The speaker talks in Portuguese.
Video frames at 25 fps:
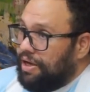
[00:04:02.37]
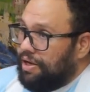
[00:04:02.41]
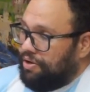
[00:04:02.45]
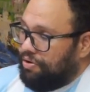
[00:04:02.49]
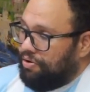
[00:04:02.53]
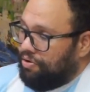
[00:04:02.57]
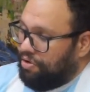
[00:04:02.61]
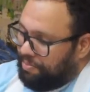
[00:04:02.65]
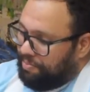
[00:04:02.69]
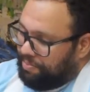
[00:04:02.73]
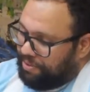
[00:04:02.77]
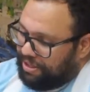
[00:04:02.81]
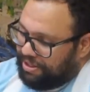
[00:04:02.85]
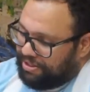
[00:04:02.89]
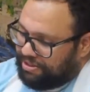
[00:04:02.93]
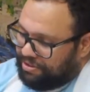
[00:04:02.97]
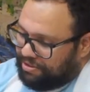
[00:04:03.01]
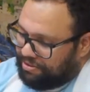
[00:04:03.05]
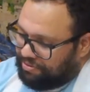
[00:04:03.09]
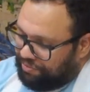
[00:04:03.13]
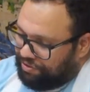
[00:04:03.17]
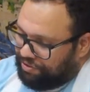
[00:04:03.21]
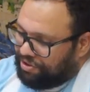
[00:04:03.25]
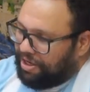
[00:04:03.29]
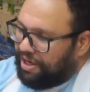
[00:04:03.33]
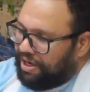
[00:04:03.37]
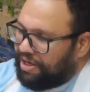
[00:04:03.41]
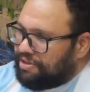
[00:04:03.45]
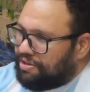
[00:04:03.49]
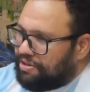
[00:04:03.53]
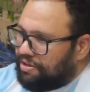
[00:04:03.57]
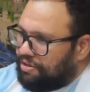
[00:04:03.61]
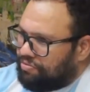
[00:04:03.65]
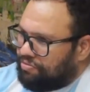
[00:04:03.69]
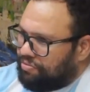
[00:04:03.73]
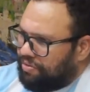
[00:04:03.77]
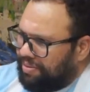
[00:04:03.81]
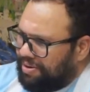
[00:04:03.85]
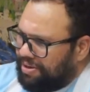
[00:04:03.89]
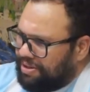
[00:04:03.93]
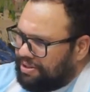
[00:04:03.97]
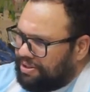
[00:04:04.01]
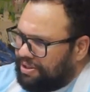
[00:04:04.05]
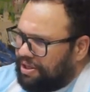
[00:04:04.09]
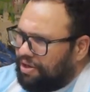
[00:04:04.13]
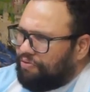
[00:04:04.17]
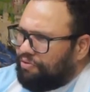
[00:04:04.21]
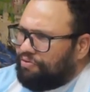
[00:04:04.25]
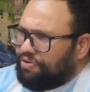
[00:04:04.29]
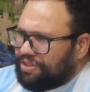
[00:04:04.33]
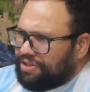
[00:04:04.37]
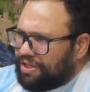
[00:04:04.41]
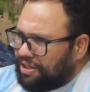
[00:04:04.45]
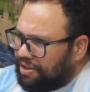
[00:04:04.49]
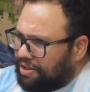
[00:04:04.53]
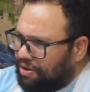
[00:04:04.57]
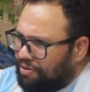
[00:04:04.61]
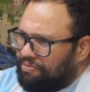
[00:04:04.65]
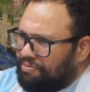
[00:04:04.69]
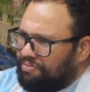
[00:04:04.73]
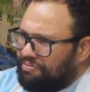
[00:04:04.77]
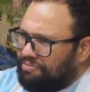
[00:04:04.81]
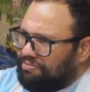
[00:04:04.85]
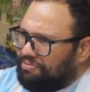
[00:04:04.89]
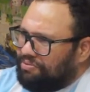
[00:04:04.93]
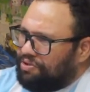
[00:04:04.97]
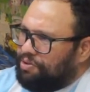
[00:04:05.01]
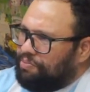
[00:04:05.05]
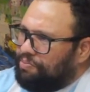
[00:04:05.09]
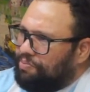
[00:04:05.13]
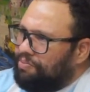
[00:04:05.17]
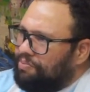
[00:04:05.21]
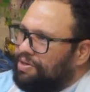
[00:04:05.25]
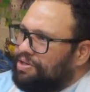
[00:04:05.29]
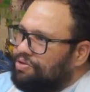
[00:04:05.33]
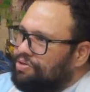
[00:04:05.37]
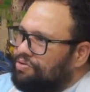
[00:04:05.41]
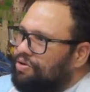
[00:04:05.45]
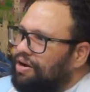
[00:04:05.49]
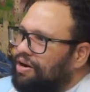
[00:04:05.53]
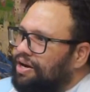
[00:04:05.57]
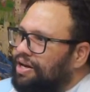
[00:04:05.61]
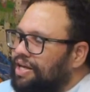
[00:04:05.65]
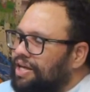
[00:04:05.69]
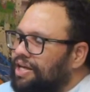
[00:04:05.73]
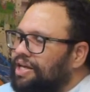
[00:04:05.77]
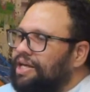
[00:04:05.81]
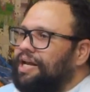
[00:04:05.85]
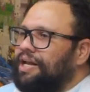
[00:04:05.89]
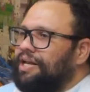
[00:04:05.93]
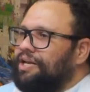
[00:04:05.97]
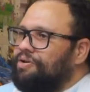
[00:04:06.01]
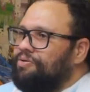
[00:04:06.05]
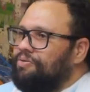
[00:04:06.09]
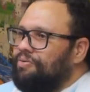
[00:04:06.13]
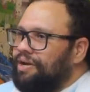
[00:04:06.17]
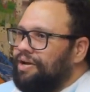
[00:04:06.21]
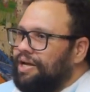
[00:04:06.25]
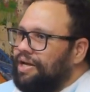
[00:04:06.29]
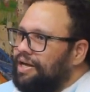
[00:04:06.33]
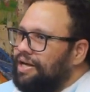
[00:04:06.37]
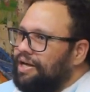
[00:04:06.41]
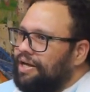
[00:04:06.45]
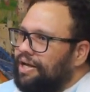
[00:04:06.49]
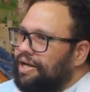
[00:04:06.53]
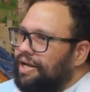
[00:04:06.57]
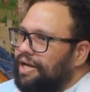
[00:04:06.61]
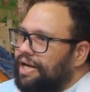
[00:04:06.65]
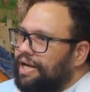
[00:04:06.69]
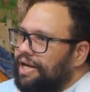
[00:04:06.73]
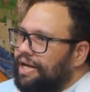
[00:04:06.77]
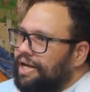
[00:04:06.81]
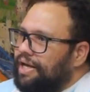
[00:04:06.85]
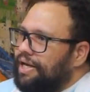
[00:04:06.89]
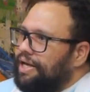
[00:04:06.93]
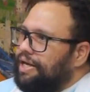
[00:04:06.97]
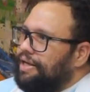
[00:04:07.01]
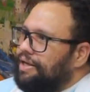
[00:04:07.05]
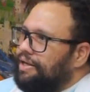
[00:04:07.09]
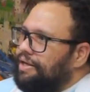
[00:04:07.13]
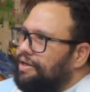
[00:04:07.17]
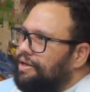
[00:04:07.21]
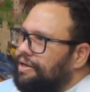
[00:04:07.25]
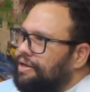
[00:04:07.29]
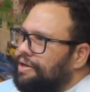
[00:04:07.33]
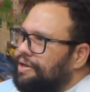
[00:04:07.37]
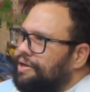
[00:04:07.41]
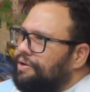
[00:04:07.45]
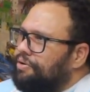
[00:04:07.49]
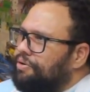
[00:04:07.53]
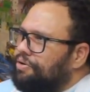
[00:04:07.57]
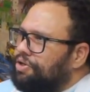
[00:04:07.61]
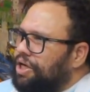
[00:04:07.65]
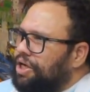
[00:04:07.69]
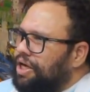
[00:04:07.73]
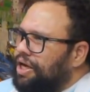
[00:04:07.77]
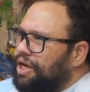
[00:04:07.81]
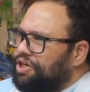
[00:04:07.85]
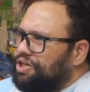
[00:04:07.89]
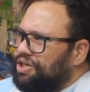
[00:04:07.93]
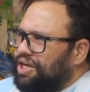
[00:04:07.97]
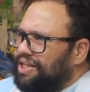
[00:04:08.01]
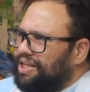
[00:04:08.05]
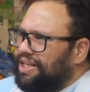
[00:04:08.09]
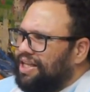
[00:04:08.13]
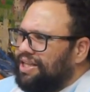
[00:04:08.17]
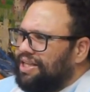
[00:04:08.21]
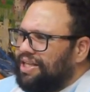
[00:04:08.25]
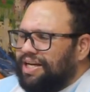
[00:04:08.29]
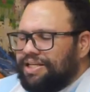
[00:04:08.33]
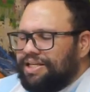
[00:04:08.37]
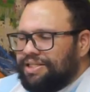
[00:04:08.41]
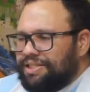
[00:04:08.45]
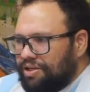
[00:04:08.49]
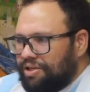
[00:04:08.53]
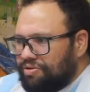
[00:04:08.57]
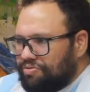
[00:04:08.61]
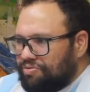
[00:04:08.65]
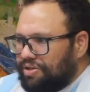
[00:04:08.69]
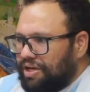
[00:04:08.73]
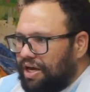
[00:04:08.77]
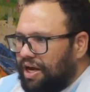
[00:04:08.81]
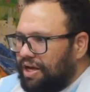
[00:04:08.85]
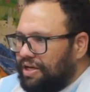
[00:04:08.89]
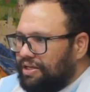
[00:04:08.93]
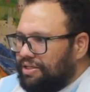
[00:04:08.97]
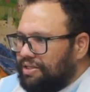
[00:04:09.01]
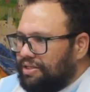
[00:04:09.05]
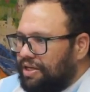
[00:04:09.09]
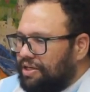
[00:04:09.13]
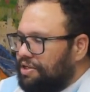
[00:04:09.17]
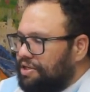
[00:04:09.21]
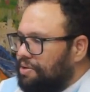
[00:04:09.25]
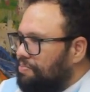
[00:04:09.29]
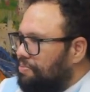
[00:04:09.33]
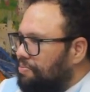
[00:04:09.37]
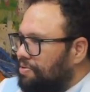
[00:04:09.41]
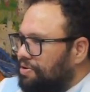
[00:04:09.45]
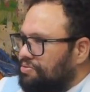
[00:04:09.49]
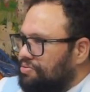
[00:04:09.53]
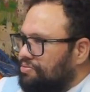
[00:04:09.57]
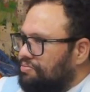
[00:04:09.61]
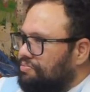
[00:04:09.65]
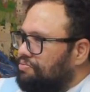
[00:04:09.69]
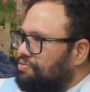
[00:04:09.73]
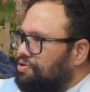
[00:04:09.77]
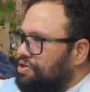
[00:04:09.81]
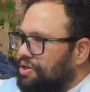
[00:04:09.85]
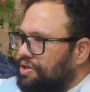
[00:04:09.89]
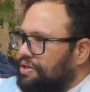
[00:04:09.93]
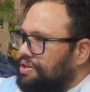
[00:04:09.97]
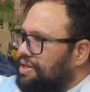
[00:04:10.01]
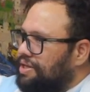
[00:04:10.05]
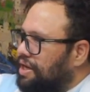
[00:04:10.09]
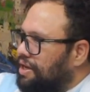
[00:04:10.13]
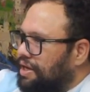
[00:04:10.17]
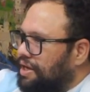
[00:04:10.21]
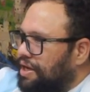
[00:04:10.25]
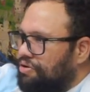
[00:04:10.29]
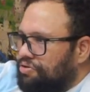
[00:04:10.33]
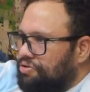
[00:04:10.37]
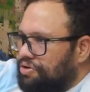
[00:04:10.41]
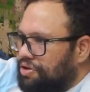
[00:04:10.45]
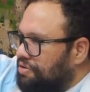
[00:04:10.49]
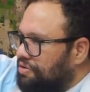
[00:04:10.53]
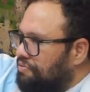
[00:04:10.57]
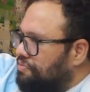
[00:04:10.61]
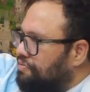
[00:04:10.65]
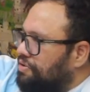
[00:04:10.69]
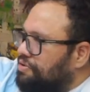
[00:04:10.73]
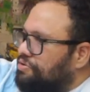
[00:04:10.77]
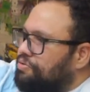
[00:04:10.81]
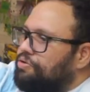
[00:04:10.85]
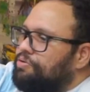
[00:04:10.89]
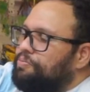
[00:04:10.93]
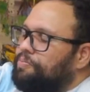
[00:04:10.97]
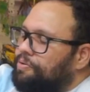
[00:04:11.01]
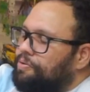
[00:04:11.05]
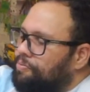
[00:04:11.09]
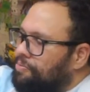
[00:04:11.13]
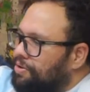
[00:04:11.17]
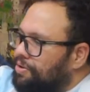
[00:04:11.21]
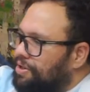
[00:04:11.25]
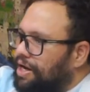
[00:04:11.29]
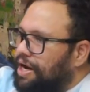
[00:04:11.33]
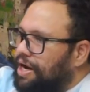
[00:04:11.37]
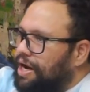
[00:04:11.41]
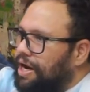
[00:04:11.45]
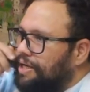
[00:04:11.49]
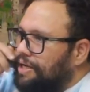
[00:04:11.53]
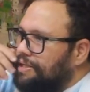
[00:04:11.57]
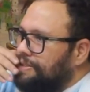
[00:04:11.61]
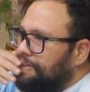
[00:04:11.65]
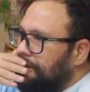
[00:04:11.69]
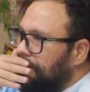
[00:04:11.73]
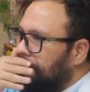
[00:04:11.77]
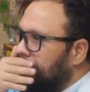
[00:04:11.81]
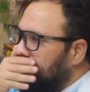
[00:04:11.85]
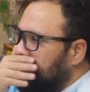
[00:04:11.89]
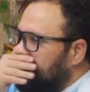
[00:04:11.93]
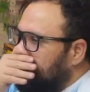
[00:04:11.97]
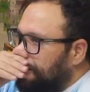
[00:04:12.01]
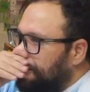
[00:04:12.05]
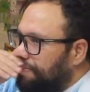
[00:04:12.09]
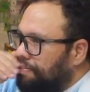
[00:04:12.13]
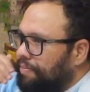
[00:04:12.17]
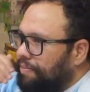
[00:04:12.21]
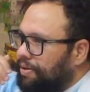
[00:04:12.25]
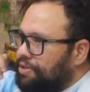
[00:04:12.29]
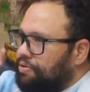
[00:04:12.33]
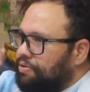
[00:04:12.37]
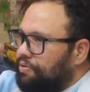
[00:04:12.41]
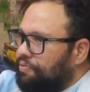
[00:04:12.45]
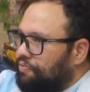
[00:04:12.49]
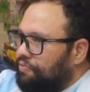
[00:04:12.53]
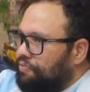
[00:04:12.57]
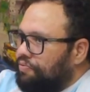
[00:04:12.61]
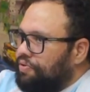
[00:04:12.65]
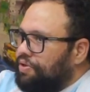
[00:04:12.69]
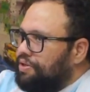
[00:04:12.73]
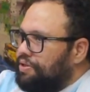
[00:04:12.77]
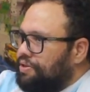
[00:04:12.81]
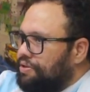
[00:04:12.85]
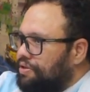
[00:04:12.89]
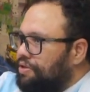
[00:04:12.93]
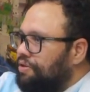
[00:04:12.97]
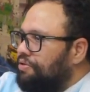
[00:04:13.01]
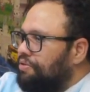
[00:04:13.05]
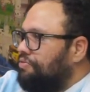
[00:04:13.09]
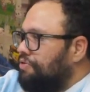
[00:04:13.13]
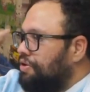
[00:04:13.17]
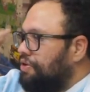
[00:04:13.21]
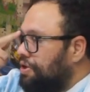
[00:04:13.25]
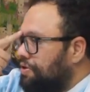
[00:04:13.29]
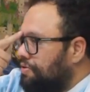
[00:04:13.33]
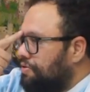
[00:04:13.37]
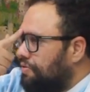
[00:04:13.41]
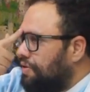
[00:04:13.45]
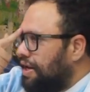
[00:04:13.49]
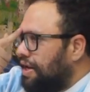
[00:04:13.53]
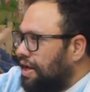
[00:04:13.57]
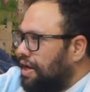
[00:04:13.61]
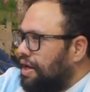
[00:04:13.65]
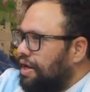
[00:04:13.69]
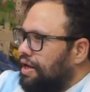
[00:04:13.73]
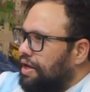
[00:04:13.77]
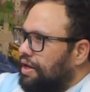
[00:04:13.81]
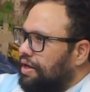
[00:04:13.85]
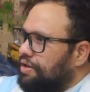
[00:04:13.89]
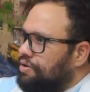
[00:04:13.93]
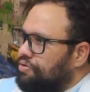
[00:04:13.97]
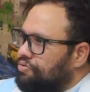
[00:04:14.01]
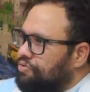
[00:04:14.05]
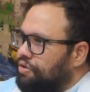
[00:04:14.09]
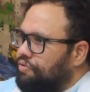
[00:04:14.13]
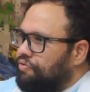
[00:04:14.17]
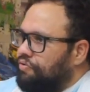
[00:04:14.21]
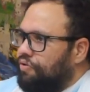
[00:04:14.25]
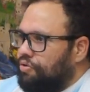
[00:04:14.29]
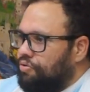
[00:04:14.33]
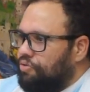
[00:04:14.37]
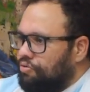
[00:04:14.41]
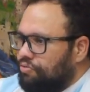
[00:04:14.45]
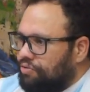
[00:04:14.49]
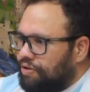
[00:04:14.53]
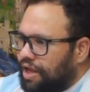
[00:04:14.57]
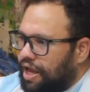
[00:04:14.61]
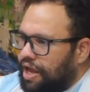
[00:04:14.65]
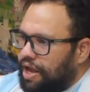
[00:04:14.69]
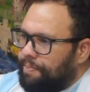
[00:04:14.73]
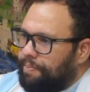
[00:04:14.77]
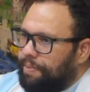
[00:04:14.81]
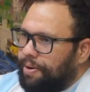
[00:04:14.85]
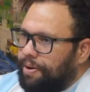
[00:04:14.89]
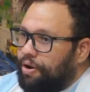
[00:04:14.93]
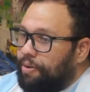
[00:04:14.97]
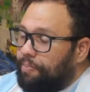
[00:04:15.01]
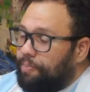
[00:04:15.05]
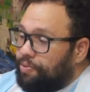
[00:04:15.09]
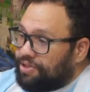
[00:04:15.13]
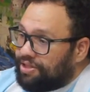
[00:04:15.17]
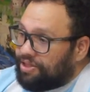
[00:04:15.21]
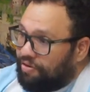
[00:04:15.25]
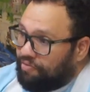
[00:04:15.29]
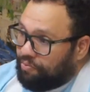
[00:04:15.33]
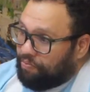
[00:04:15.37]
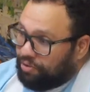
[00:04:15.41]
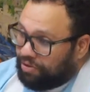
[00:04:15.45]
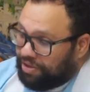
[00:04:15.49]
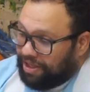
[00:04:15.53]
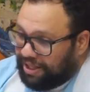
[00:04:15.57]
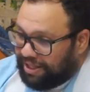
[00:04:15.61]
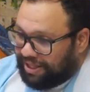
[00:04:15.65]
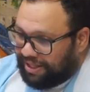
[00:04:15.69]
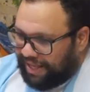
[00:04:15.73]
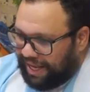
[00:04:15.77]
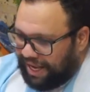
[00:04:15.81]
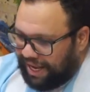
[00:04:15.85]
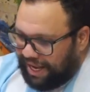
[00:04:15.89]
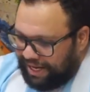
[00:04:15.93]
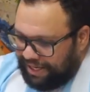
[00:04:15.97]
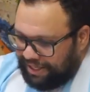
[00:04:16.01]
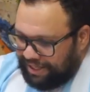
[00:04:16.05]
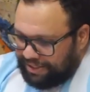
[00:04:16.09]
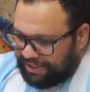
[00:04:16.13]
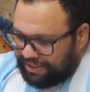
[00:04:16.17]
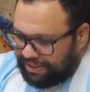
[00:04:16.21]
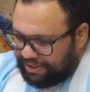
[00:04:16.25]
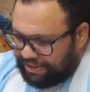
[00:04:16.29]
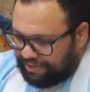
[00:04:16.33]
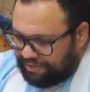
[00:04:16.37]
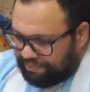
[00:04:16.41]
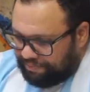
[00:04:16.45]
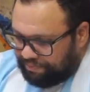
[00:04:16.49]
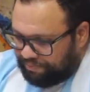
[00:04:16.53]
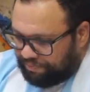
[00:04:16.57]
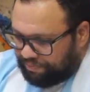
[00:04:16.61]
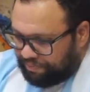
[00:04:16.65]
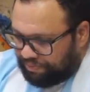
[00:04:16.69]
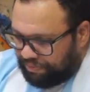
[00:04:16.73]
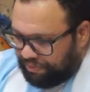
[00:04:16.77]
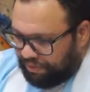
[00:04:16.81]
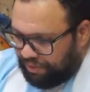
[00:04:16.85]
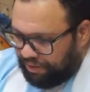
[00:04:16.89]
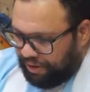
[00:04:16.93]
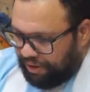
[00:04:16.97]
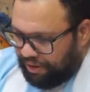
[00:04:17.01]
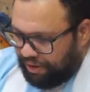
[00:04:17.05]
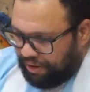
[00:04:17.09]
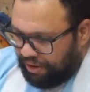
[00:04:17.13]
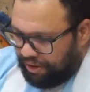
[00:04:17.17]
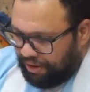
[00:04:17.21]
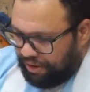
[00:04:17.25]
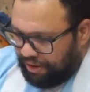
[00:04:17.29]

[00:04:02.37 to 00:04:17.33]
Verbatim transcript: E eu lembro que esses 20 reais se transformaram em 100, eu fiz até um, tipo, uma historinha ali com ele. E eu cheguei acho que até 300 reais. Aí depois eu tirei, saquei o dinheiro e foi tudo para uma outra casa. Mas eu fiz de 20 virar. Só que foi com o tempo. Aí eu apostava muito em tênis. Sim.